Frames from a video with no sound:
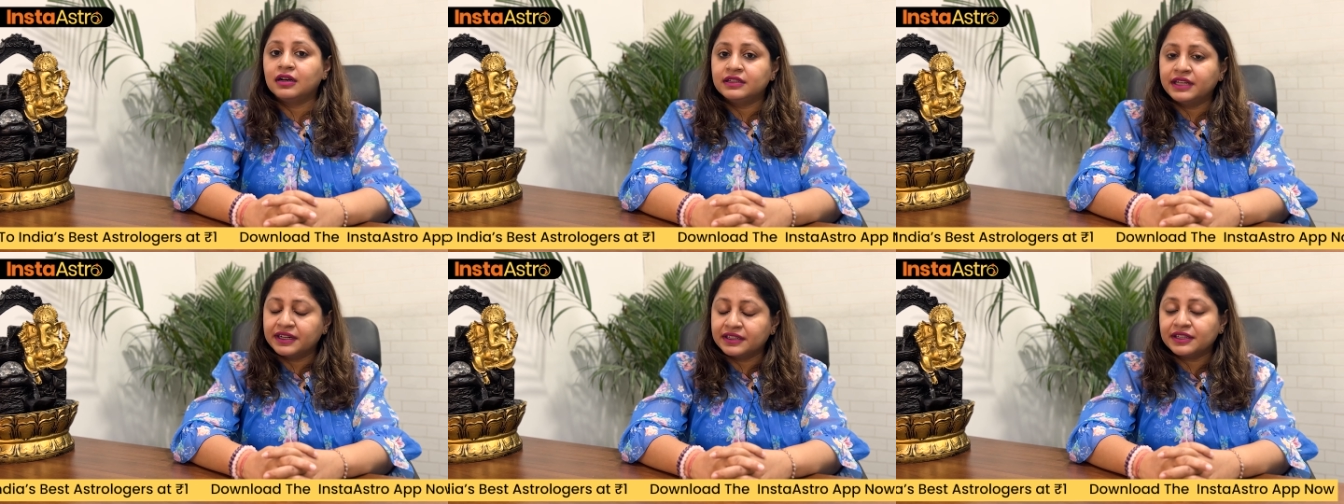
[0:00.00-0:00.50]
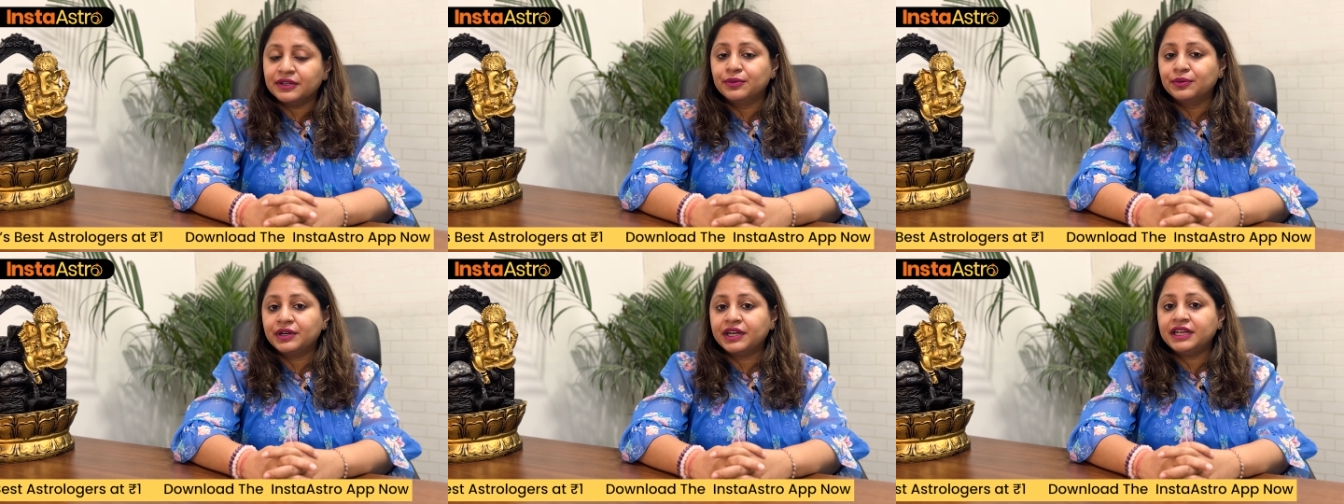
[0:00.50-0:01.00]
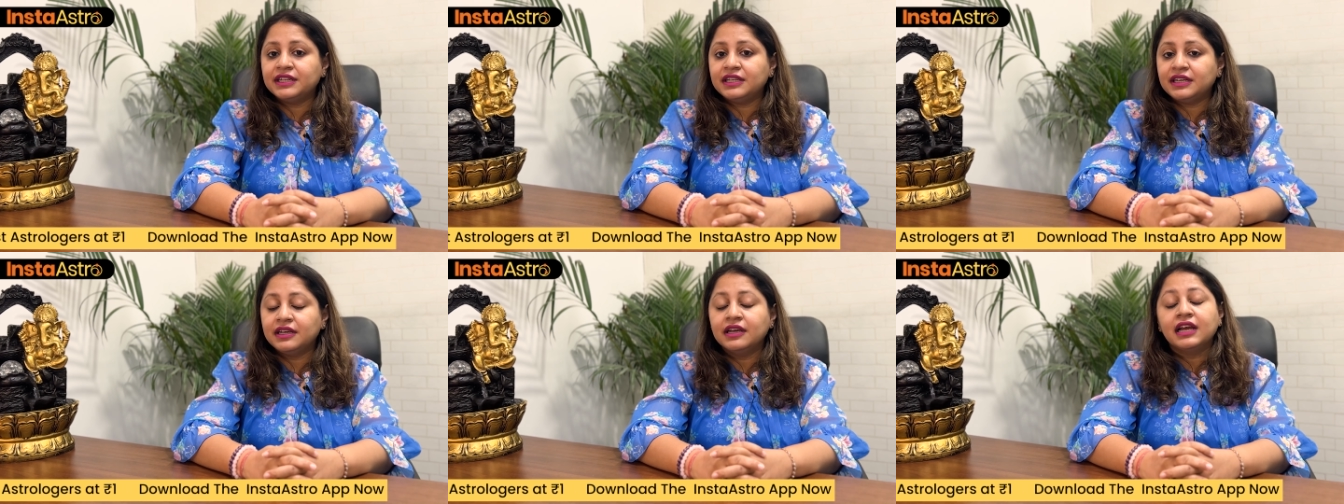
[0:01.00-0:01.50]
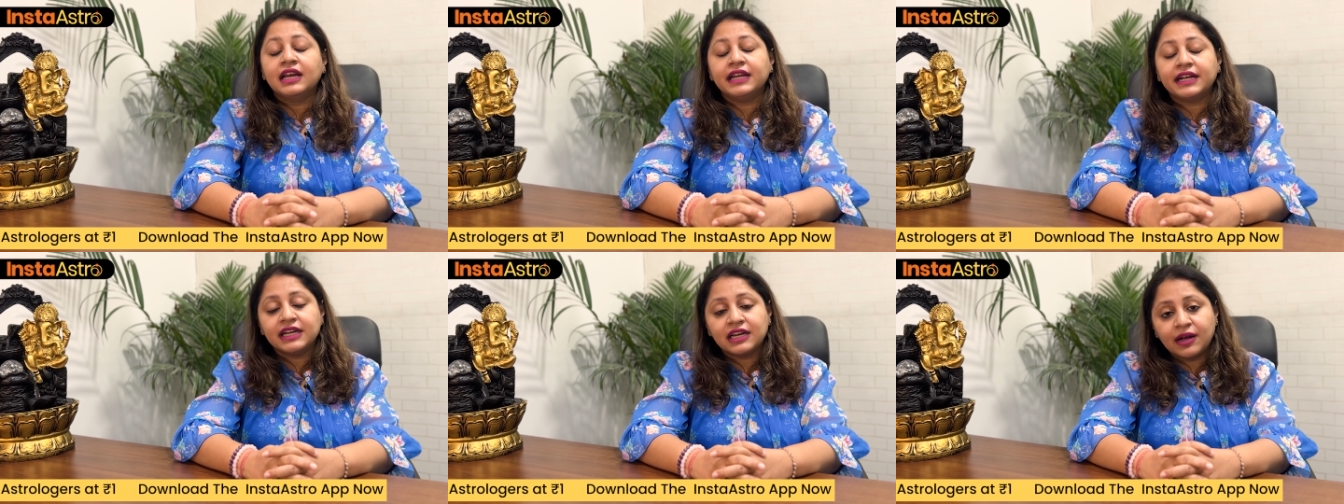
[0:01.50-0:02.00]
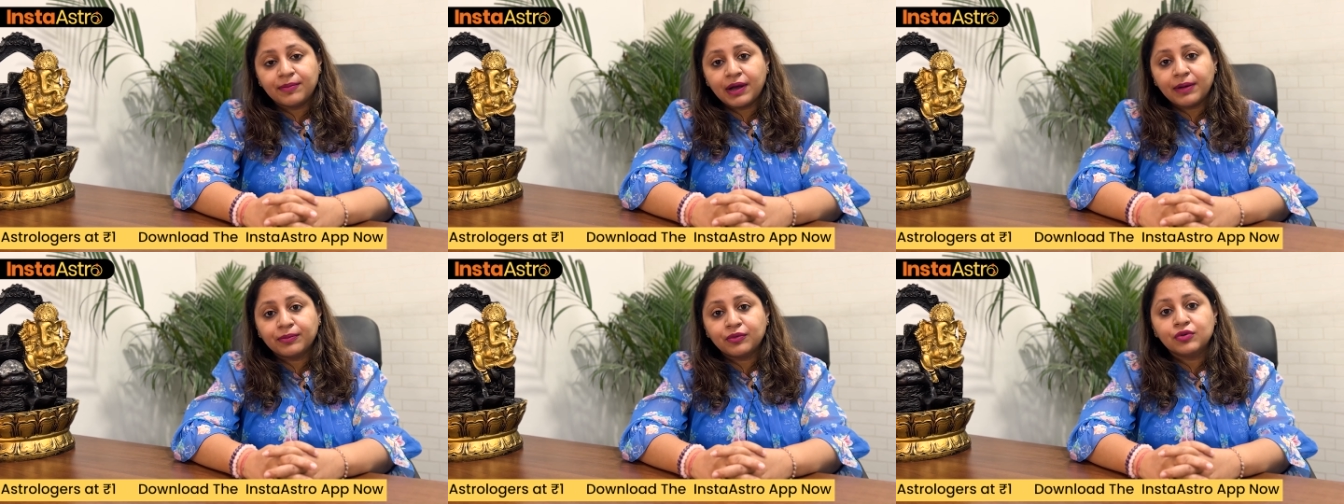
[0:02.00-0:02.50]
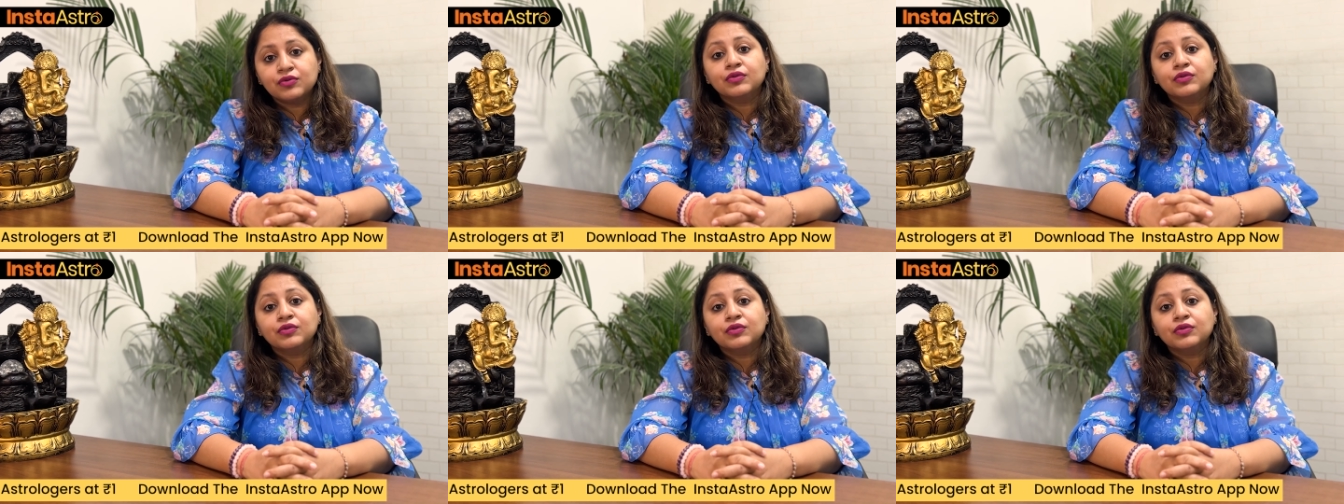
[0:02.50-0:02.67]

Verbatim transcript: दिक्कतें हो रही थी लेकिन अब आपको